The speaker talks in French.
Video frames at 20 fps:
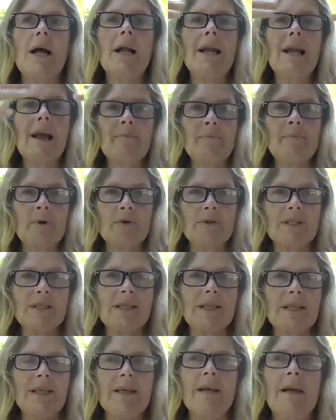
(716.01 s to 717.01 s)
la
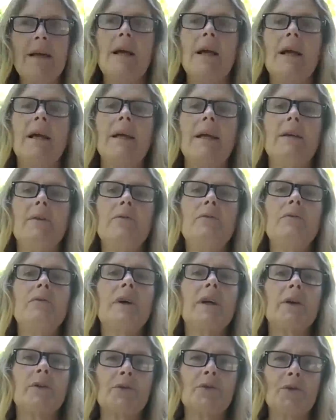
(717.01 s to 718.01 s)
pensée et
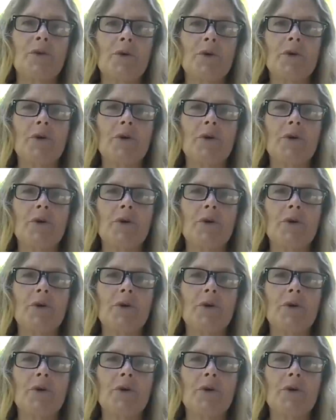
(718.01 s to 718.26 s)
ouvrir notre